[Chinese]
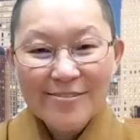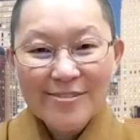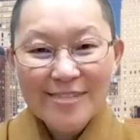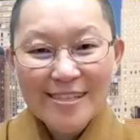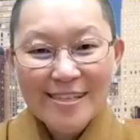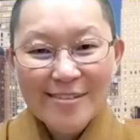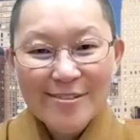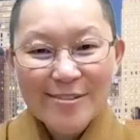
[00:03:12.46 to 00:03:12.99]
我就
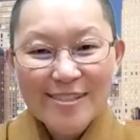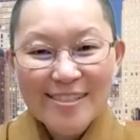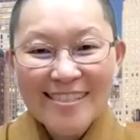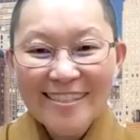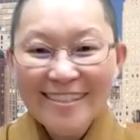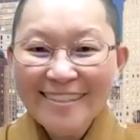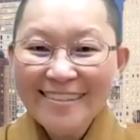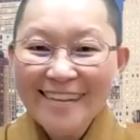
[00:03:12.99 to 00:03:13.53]
想说，
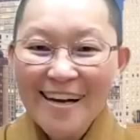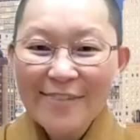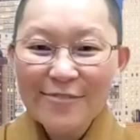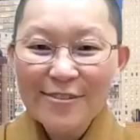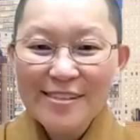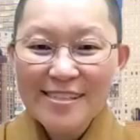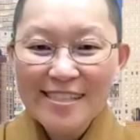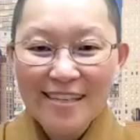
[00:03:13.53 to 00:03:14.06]
今天跟大家
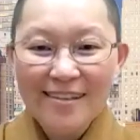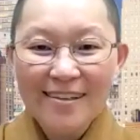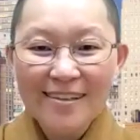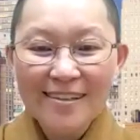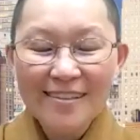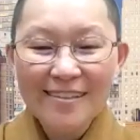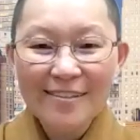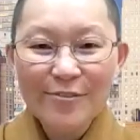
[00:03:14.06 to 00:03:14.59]
分享啊，